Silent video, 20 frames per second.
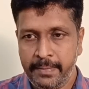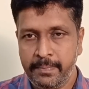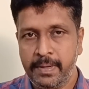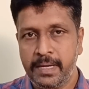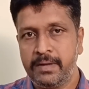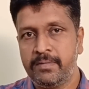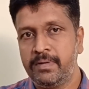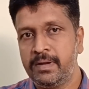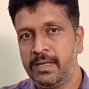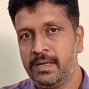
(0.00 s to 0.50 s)

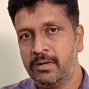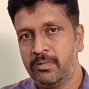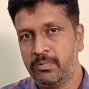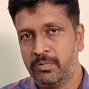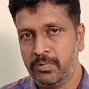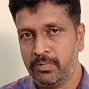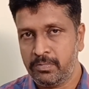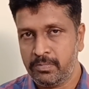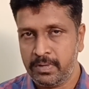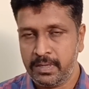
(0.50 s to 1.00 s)
பைப்லைன் வழியாக
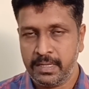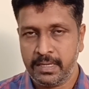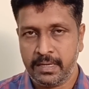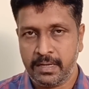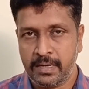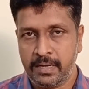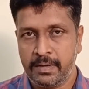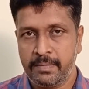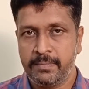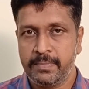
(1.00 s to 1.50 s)
கொடுக்கணும்னு
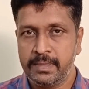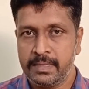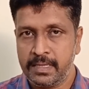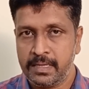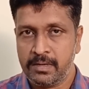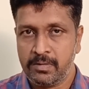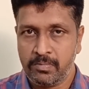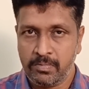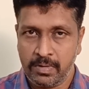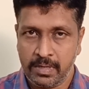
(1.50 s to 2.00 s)
இருக்காங்க இந்த
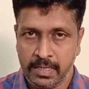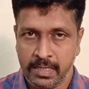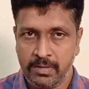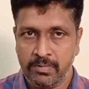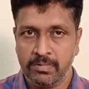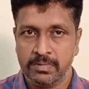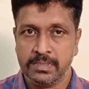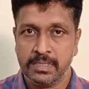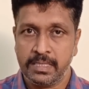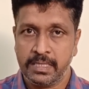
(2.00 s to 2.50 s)
இடத்துல உங்களுக்கு
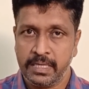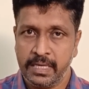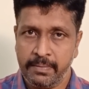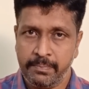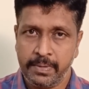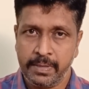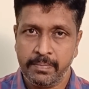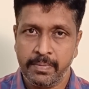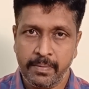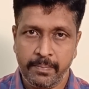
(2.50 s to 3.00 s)
இன்னொரு சந்தேகம்
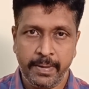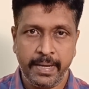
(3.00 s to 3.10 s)
எப்படிப்பா